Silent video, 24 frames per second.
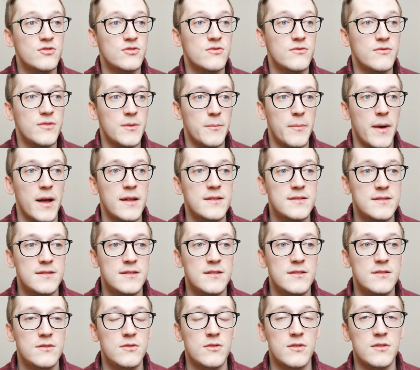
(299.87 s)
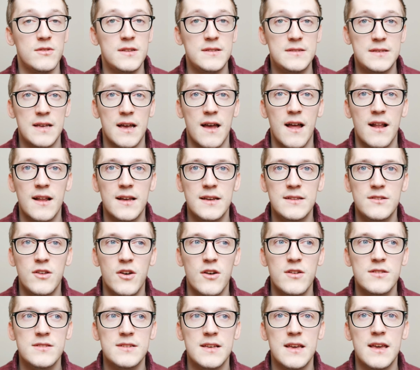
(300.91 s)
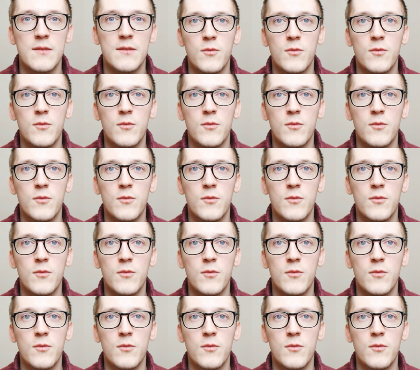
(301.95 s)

je fais partie de, des Serial Readers.